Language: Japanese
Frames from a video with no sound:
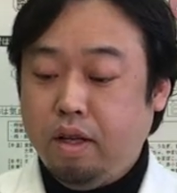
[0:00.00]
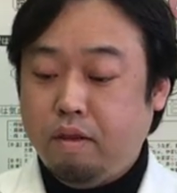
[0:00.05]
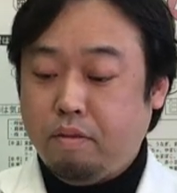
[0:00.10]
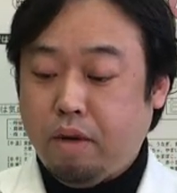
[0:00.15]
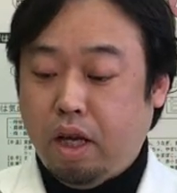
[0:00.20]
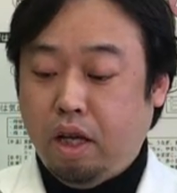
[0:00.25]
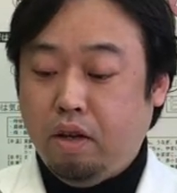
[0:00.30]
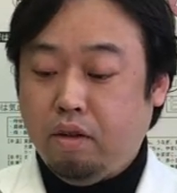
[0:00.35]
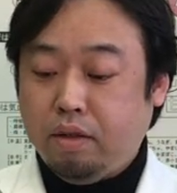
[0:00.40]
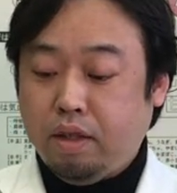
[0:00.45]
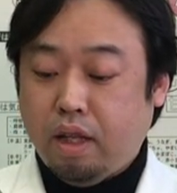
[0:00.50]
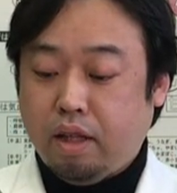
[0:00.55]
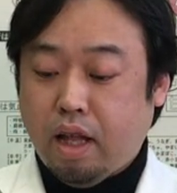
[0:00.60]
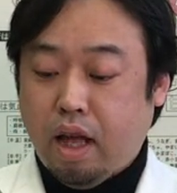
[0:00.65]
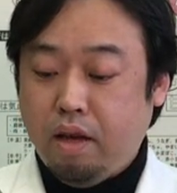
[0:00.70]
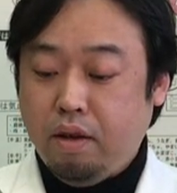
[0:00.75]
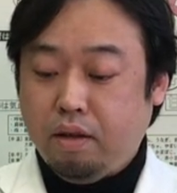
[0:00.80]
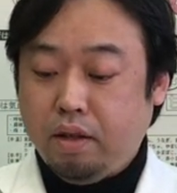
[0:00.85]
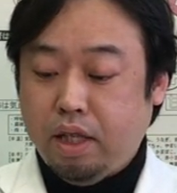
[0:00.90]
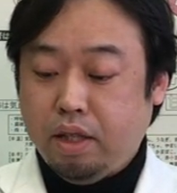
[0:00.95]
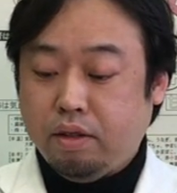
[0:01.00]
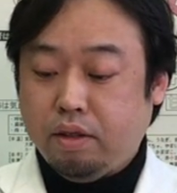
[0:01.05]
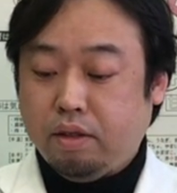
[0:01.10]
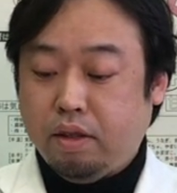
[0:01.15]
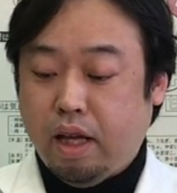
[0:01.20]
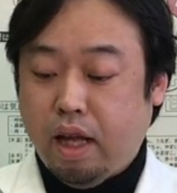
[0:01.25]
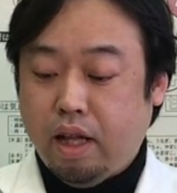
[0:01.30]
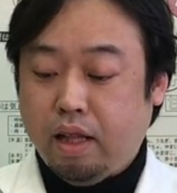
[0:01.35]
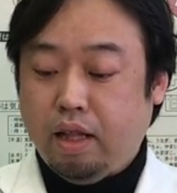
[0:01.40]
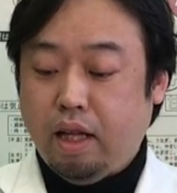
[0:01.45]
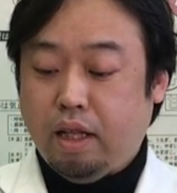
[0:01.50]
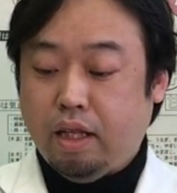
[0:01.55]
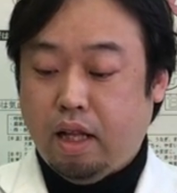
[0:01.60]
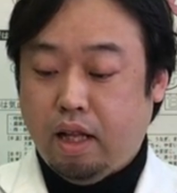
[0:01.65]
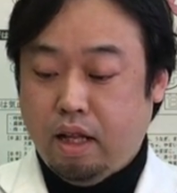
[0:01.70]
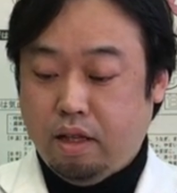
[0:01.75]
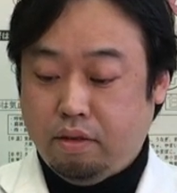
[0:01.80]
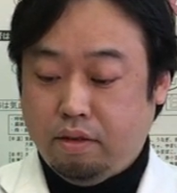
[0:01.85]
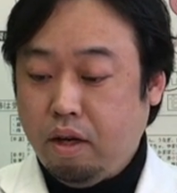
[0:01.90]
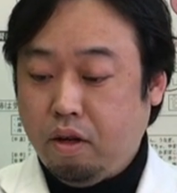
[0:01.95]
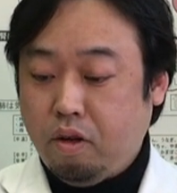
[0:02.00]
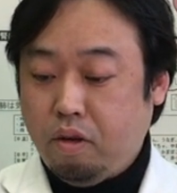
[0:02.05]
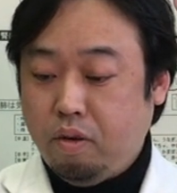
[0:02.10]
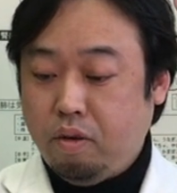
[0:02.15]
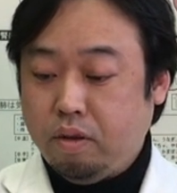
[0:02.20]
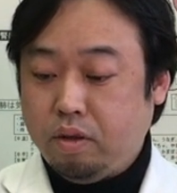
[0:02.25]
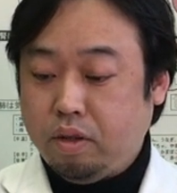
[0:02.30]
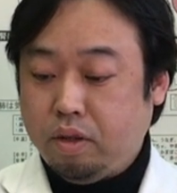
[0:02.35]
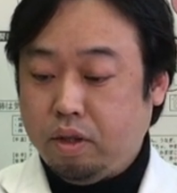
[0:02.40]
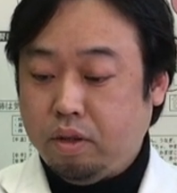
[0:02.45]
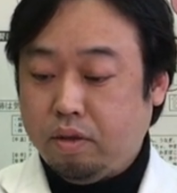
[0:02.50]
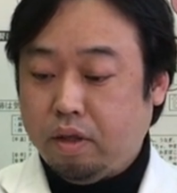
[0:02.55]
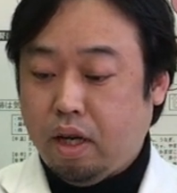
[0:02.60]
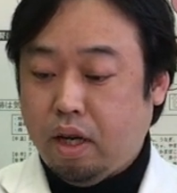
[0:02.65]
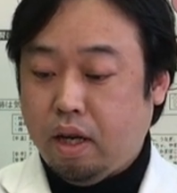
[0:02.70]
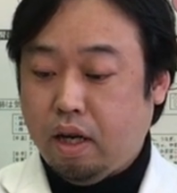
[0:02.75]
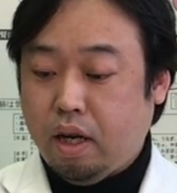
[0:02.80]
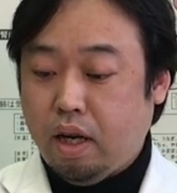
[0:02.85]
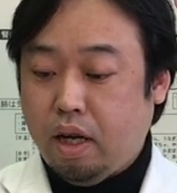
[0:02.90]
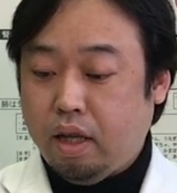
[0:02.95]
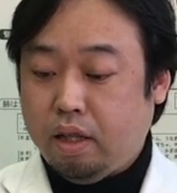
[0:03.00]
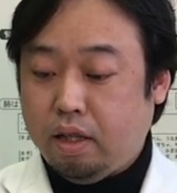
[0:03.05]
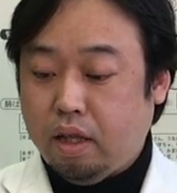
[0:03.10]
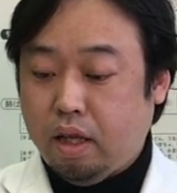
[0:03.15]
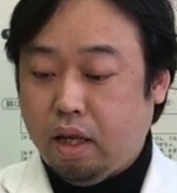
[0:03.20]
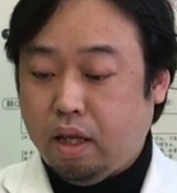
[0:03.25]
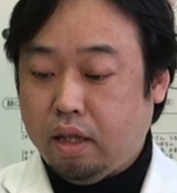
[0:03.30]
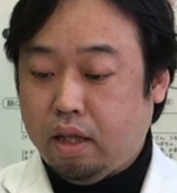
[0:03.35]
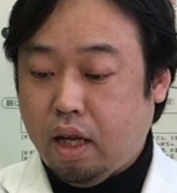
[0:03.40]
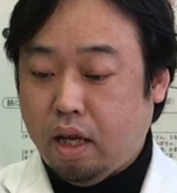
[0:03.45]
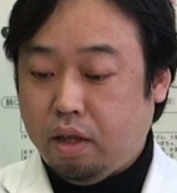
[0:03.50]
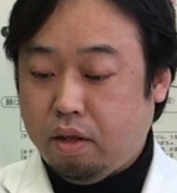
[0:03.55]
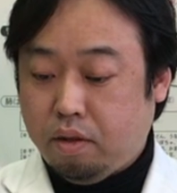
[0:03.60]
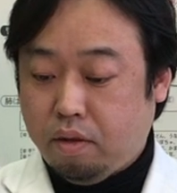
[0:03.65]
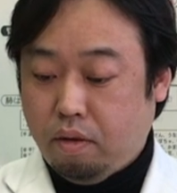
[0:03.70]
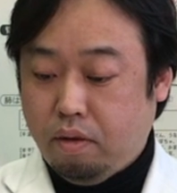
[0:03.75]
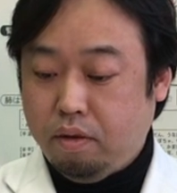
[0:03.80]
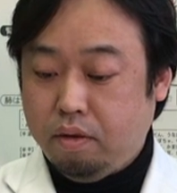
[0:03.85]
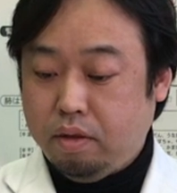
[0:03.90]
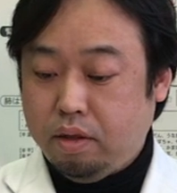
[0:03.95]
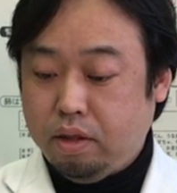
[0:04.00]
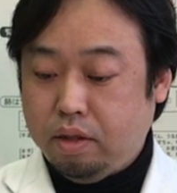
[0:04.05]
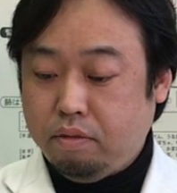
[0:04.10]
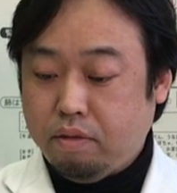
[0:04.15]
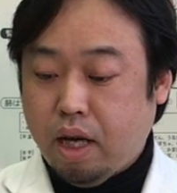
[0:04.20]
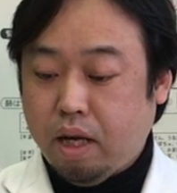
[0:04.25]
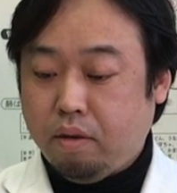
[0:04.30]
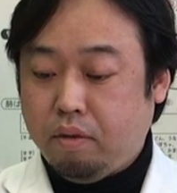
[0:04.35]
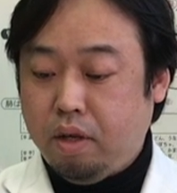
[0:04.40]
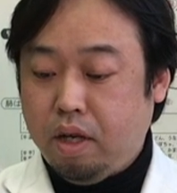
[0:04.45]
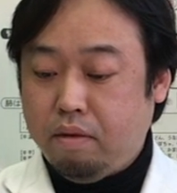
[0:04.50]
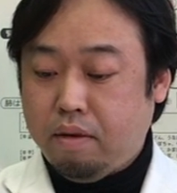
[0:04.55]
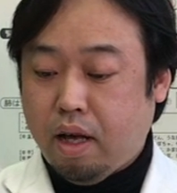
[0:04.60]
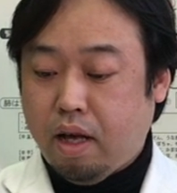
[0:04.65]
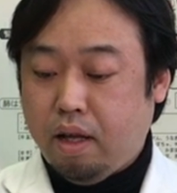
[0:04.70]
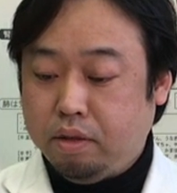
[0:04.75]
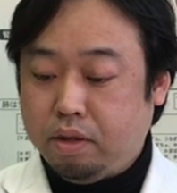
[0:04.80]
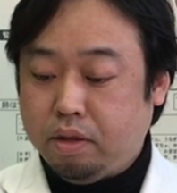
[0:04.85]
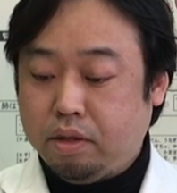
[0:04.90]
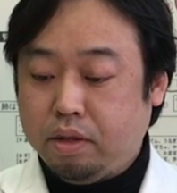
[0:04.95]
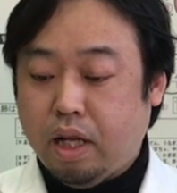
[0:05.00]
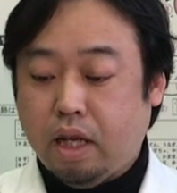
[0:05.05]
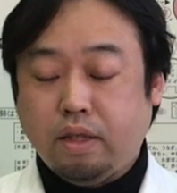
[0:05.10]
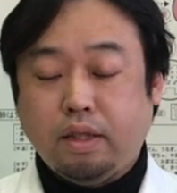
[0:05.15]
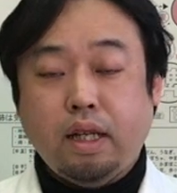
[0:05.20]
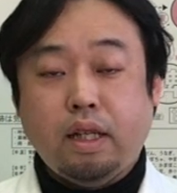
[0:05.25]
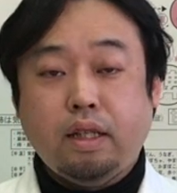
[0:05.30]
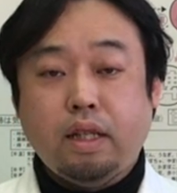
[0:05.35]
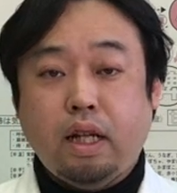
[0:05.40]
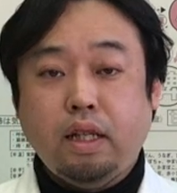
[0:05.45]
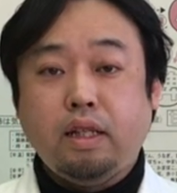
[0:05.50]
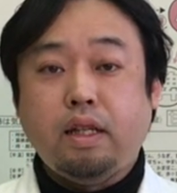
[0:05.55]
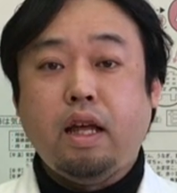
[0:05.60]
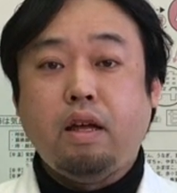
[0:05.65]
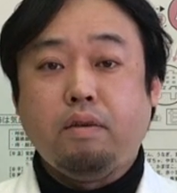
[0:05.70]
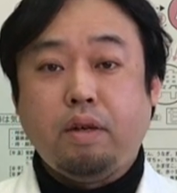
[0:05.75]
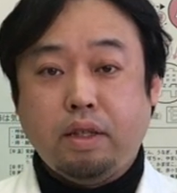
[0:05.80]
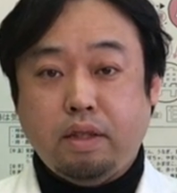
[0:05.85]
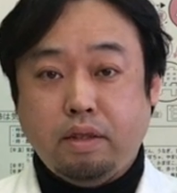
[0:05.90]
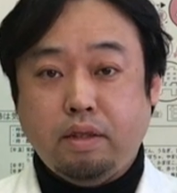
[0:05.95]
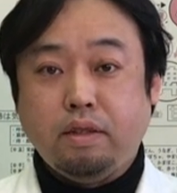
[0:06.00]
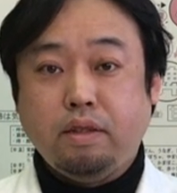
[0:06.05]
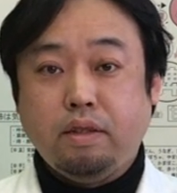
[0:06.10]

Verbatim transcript: まあ、いろんな対応でちょっとやっていただく湖北省から帰ってきた人はこれは相談センターに電話する